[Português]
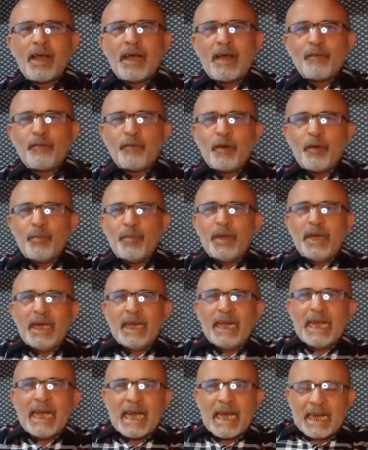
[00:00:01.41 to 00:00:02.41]
Olá,
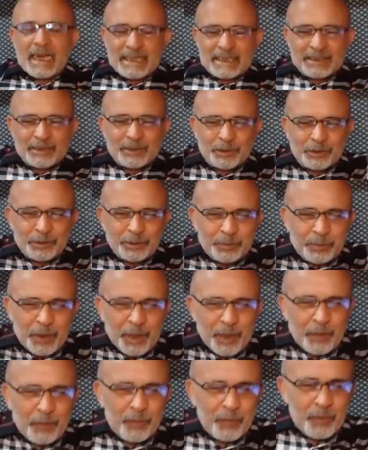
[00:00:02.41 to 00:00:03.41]
família! Tudo
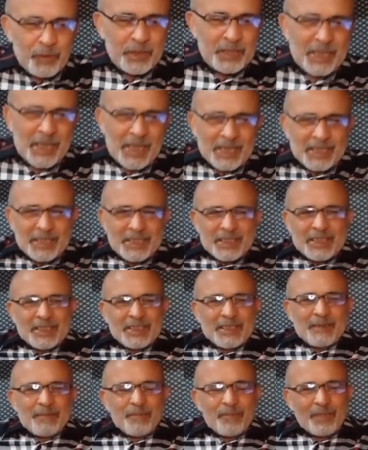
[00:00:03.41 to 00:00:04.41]
bem com
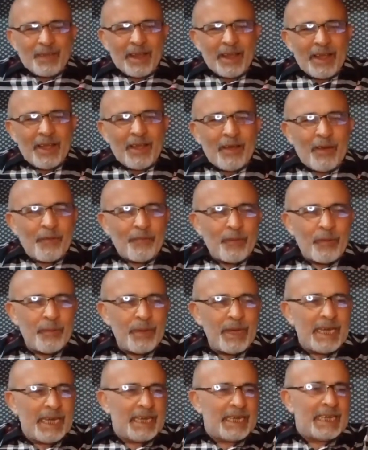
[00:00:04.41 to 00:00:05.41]
vocês?
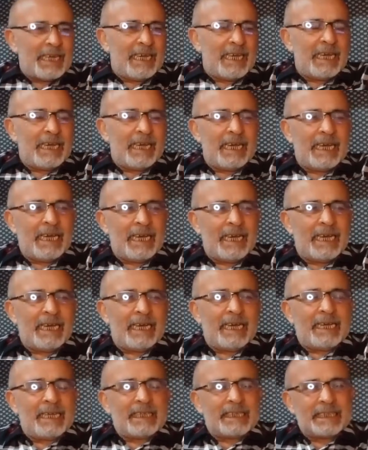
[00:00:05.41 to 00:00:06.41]
Família,
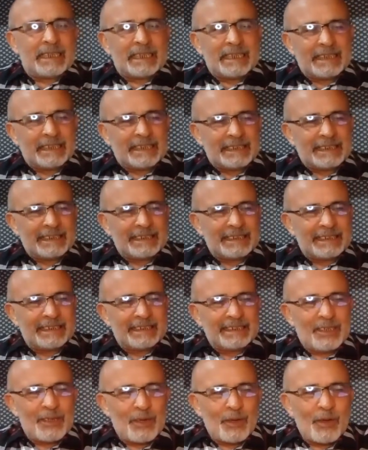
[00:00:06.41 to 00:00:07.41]
é...
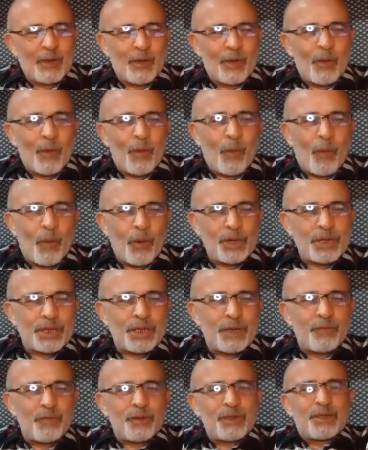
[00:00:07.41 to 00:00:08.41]

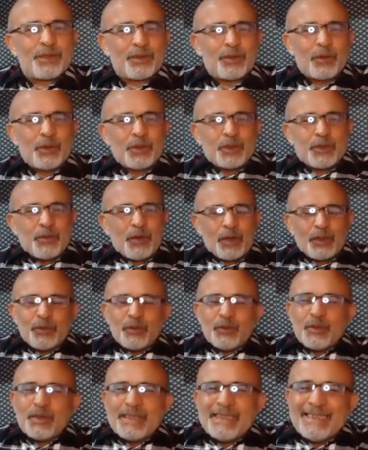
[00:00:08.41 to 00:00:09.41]
hoje eu vou trouxe uma
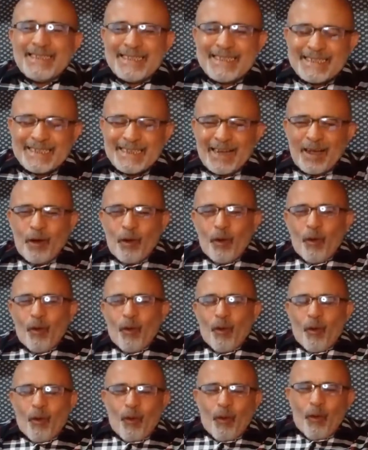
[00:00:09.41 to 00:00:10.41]
notícia
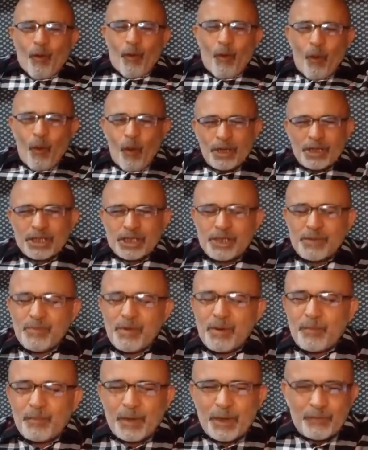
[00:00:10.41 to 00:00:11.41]

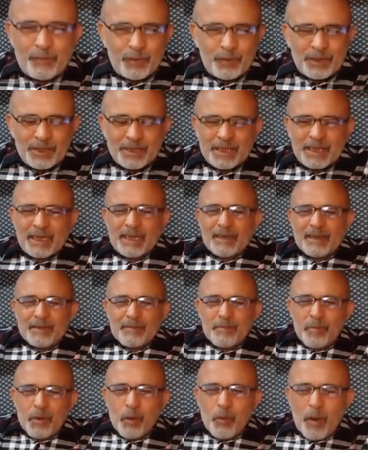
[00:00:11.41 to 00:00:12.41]
ótima para você,
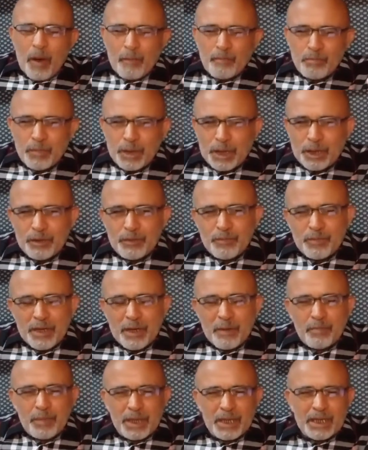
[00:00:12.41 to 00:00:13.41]
meu amigo,
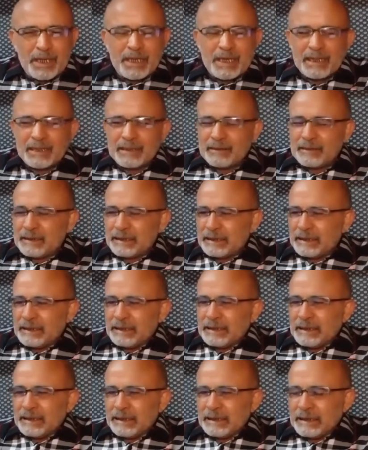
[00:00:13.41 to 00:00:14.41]
minha amiga,
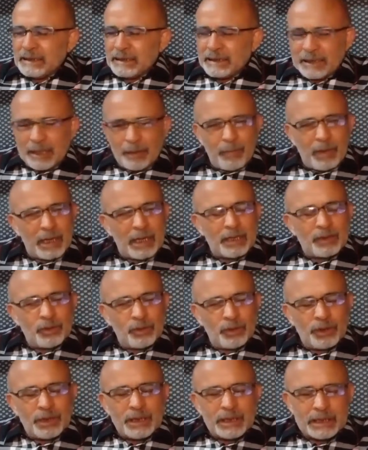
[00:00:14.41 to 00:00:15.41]

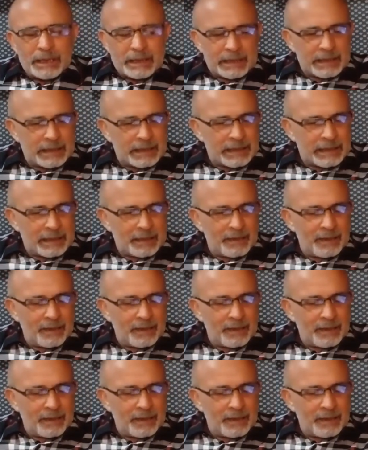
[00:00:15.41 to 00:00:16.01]
trabalhadores.